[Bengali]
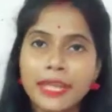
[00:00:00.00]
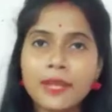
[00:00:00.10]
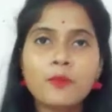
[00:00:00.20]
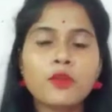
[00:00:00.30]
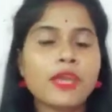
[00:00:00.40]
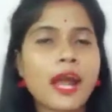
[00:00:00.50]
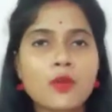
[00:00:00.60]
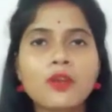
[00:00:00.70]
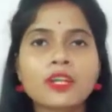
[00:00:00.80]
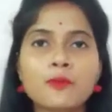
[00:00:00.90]
এরপরে
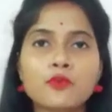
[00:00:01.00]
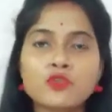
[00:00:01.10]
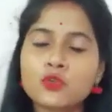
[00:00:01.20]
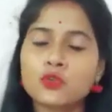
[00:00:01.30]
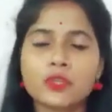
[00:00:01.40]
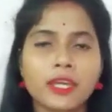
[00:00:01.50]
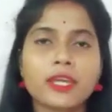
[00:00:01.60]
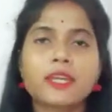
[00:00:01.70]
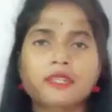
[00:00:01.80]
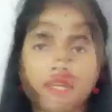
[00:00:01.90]
আরও একটা প্রশ্ন তো
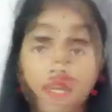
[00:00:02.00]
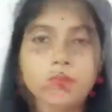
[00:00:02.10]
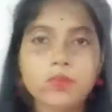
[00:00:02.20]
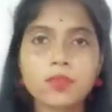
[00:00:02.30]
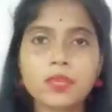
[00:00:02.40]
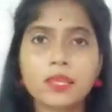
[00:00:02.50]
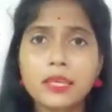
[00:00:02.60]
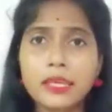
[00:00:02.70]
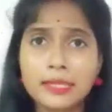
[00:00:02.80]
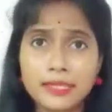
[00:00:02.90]
থেকেই যায়
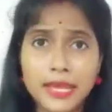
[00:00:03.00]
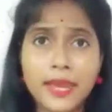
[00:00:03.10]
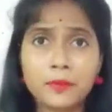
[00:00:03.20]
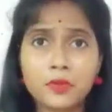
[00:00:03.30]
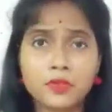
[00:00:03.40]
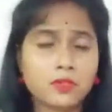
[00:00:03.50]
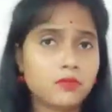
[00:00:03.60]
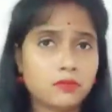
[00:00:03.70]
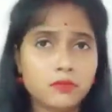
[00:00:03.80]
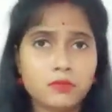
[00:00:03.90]
ডায়মন্ড
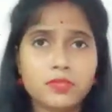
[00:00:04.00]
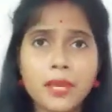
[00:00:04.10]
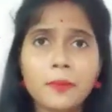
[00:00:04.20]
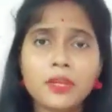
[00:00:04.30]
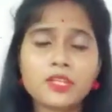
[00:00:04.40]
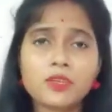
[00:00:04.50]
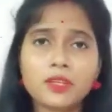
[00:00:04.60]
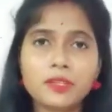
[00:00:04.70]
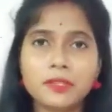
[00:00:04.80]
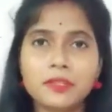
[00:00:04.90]
ডায়মন্ড
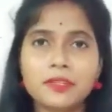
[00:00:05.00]
আসলে কি